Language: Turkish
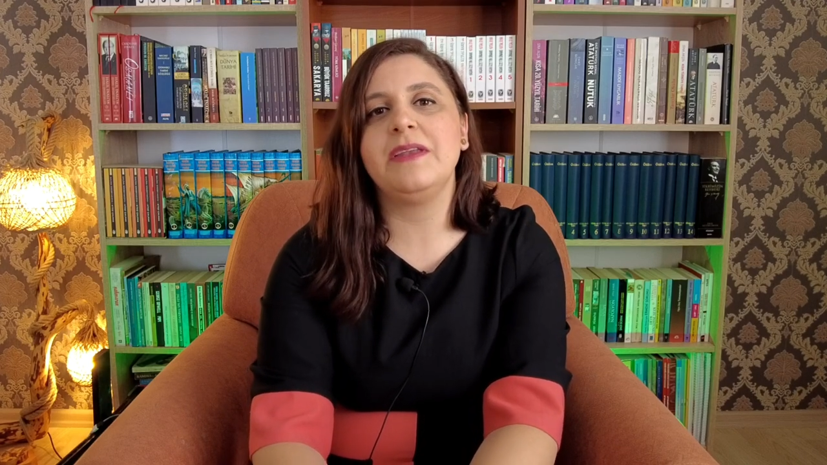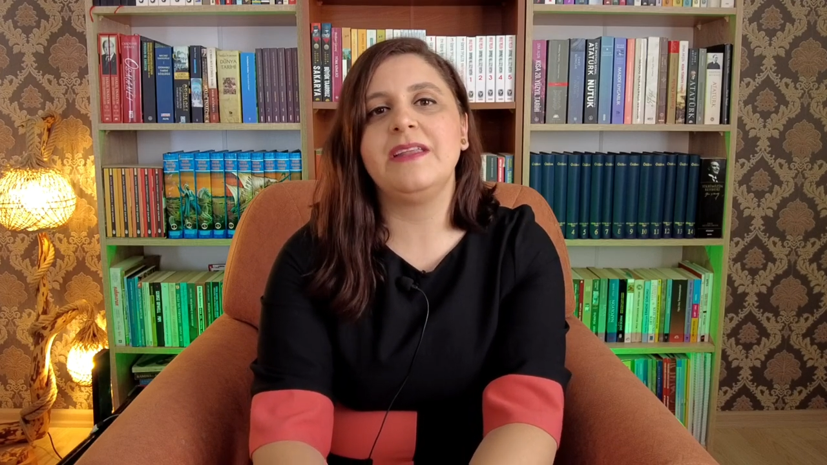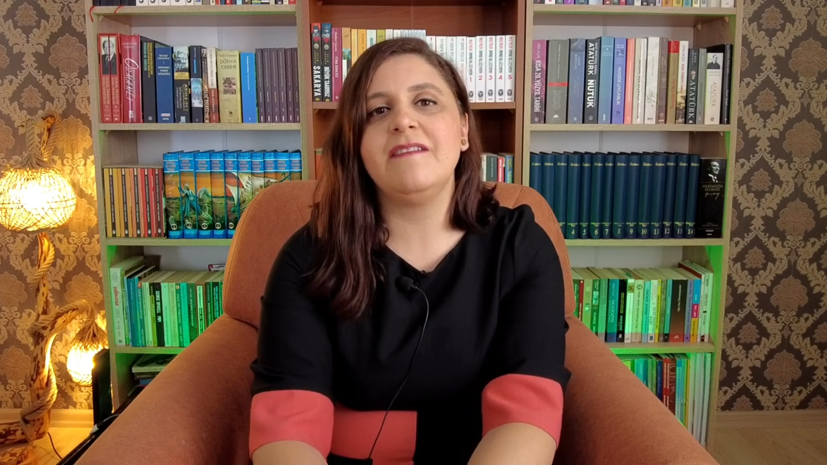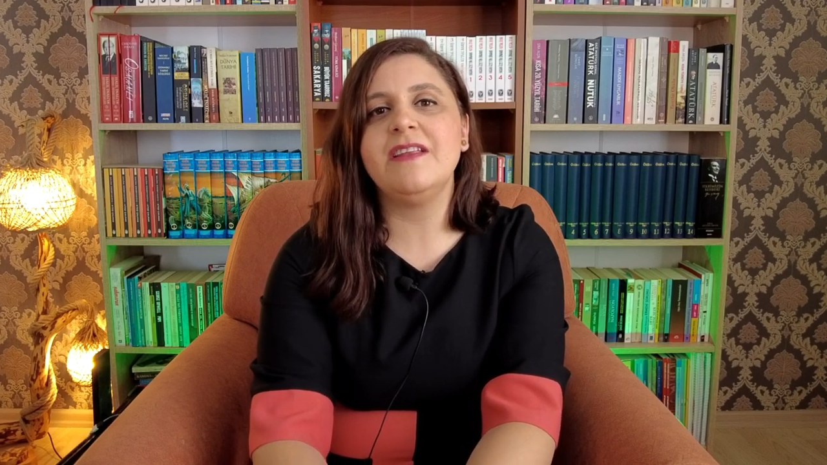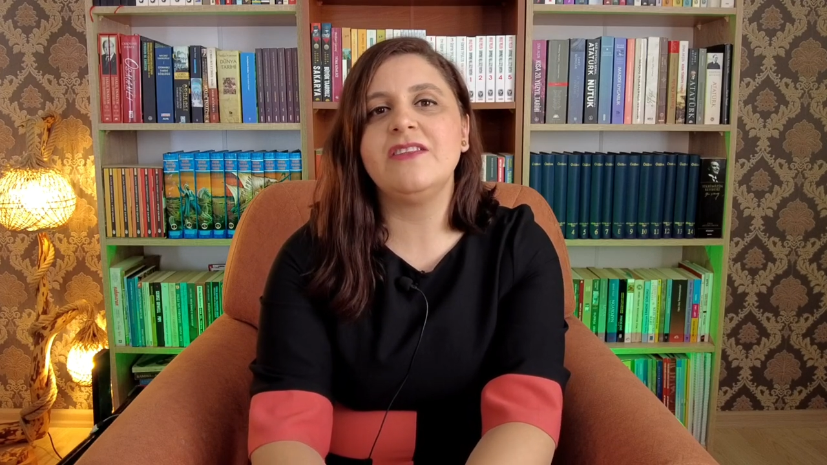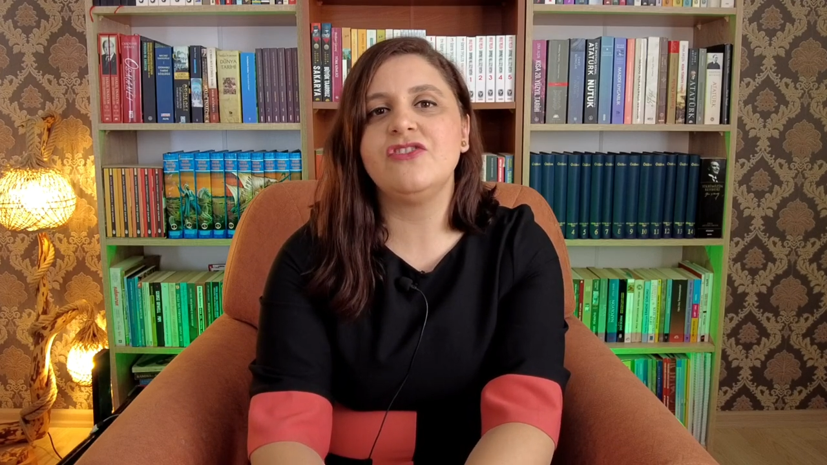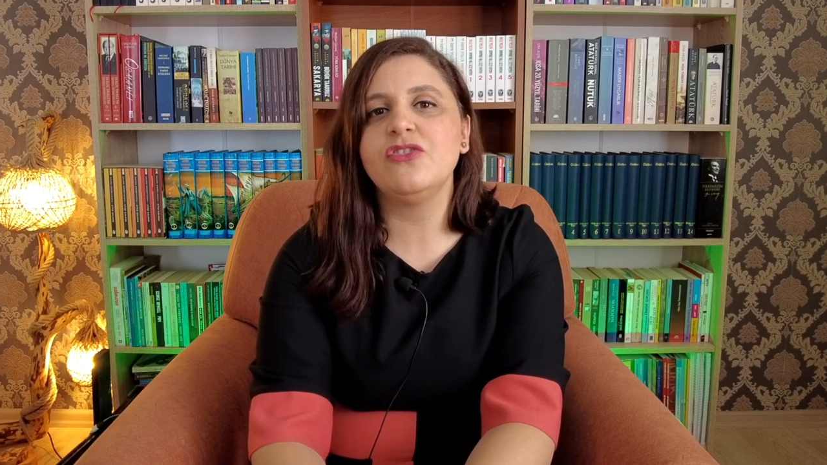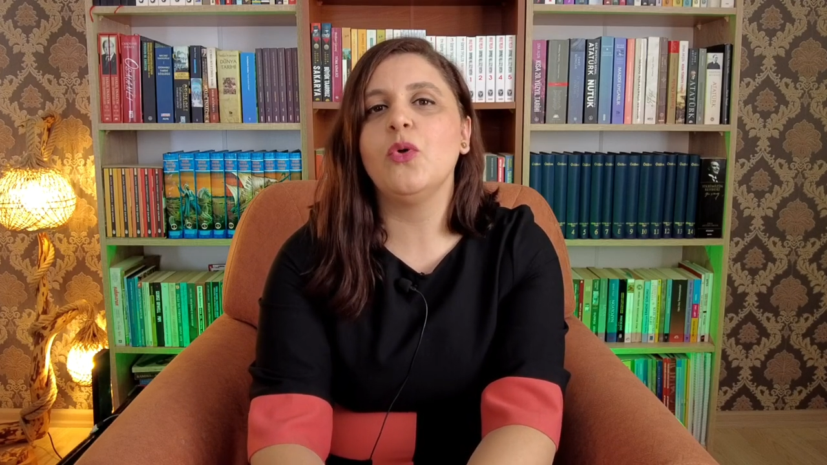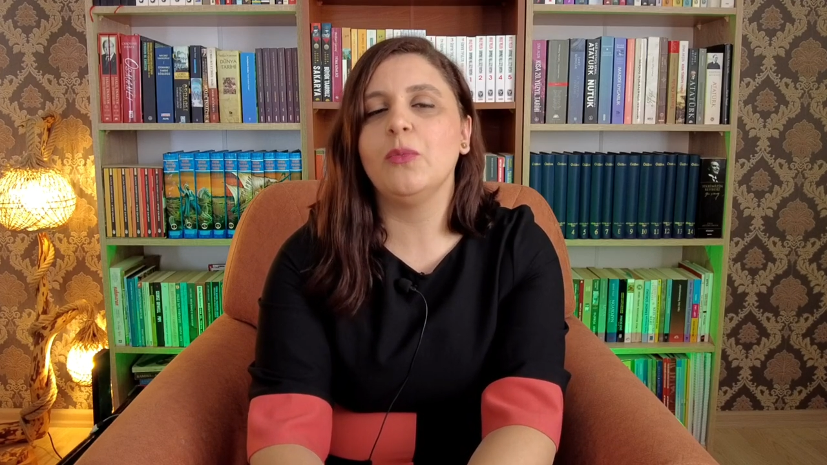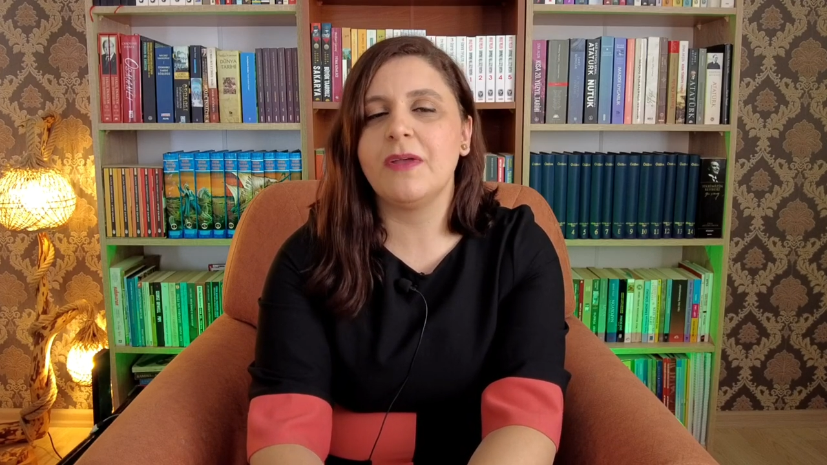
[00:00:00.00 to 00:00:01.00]
bir devlet
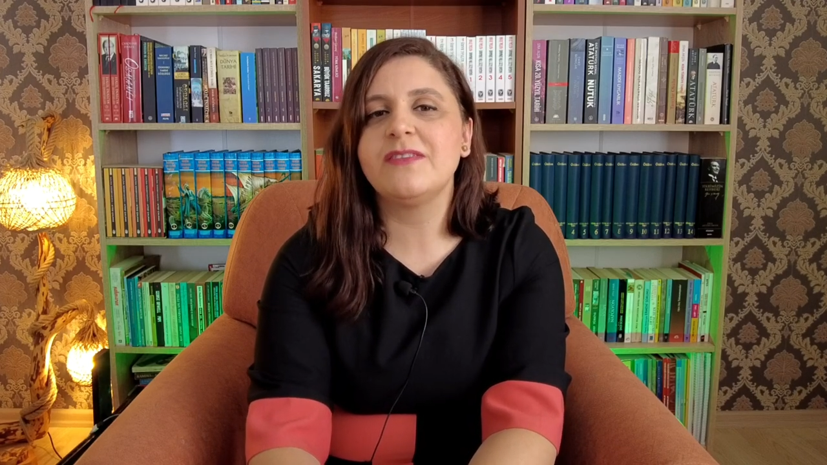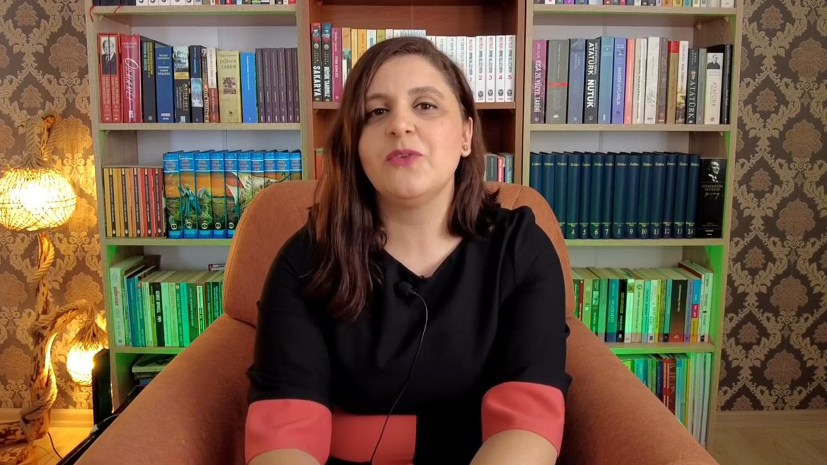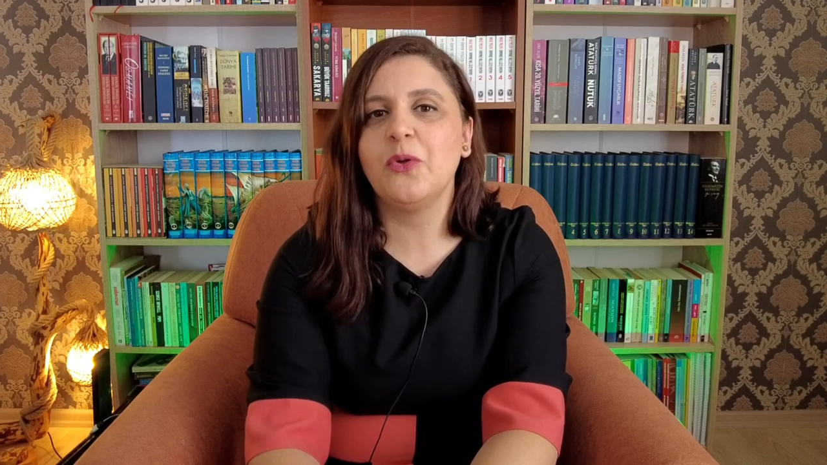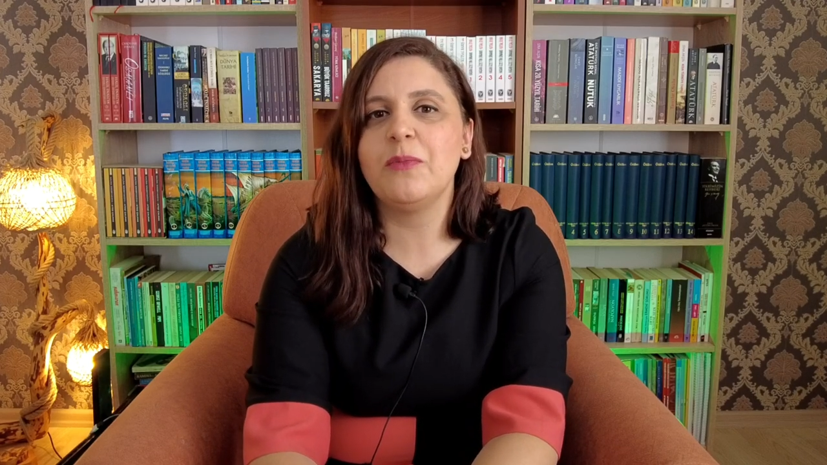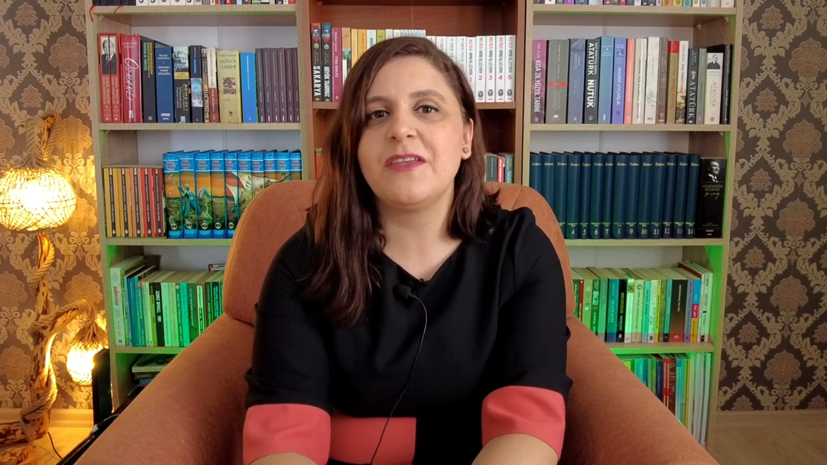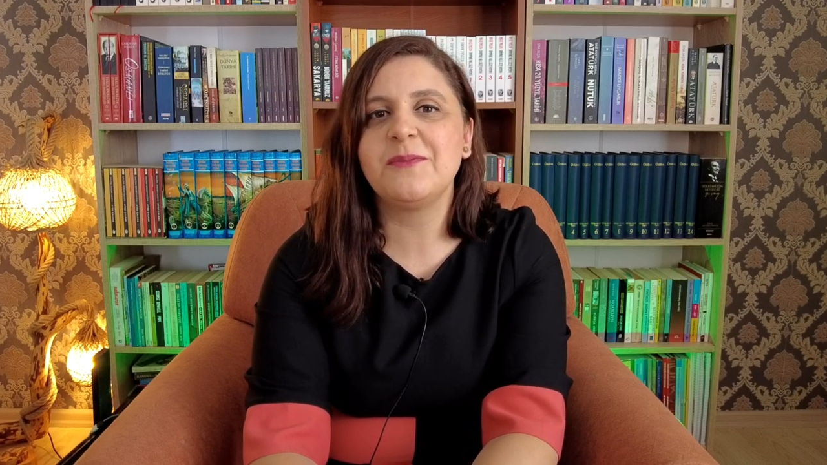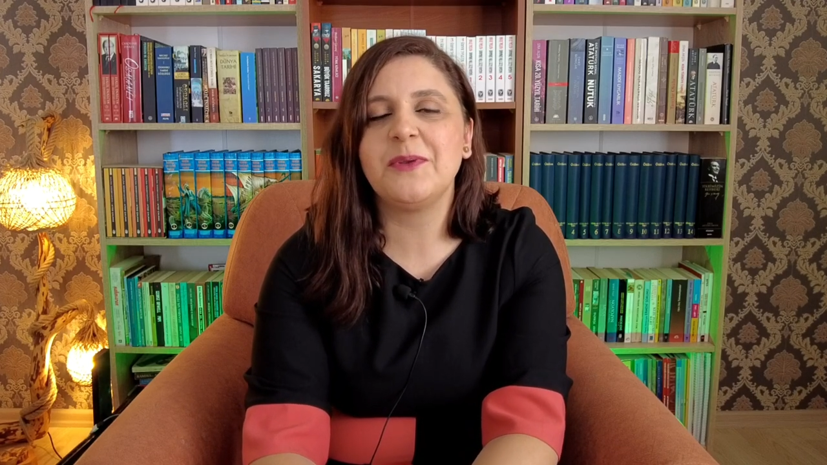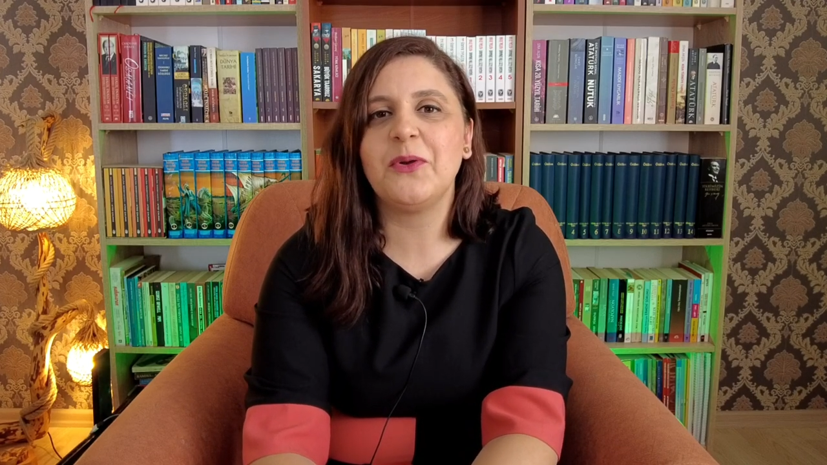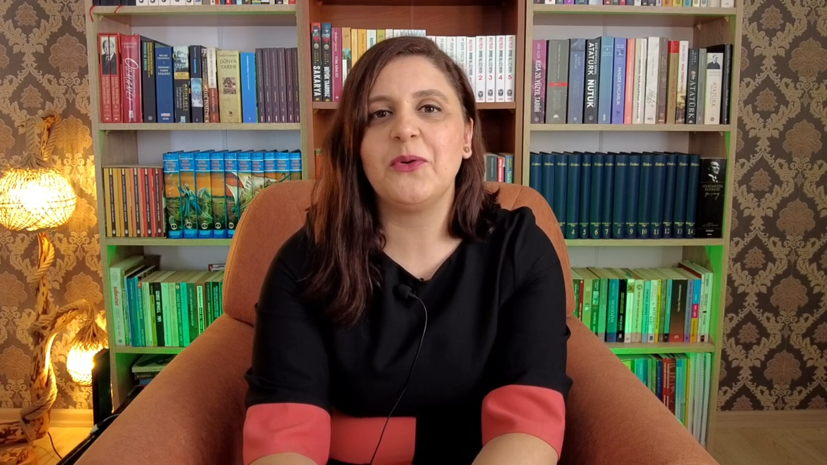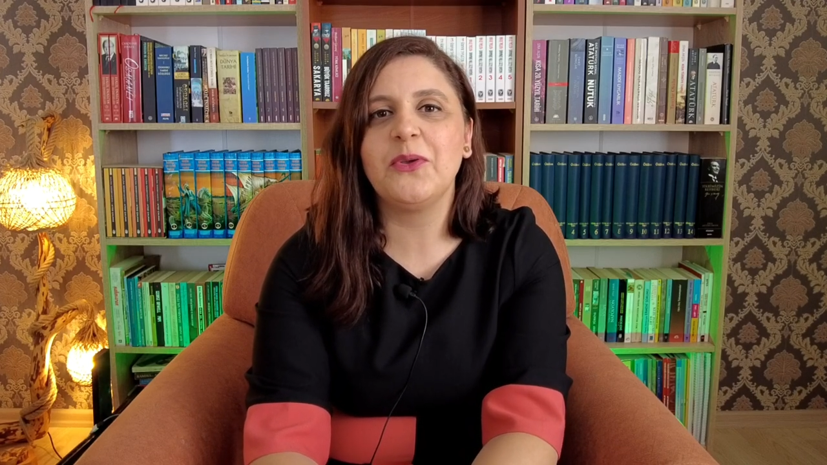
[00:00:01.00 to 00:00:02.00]
için olmazsa olmaz
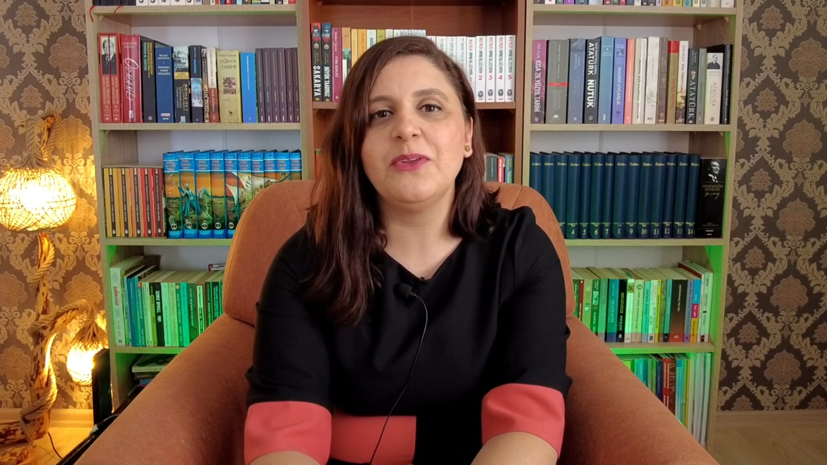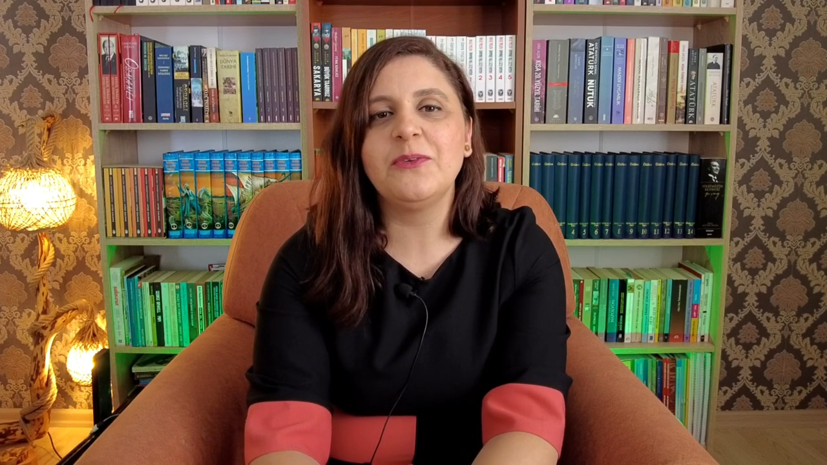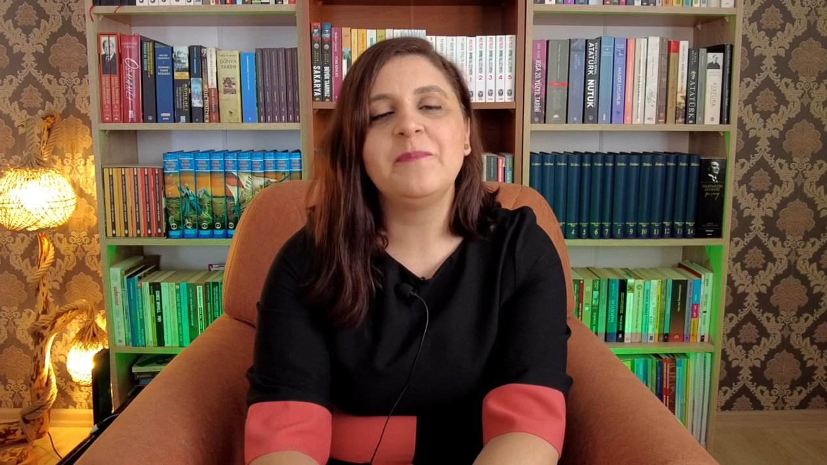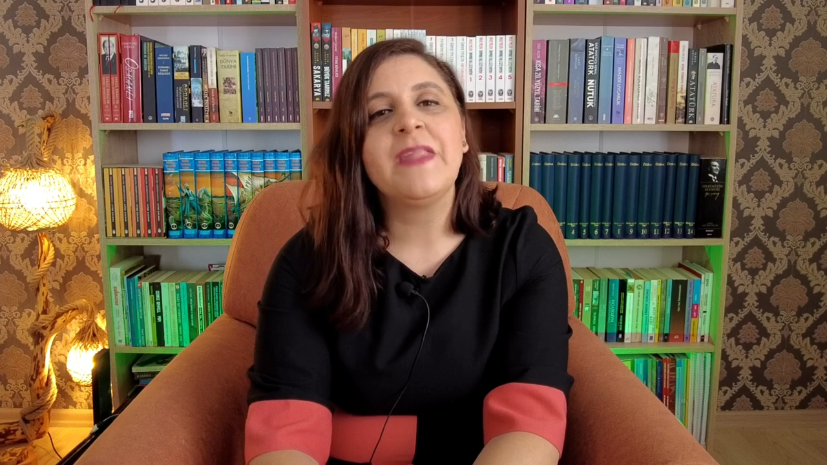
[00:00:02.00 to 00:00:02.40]
bir örgüt.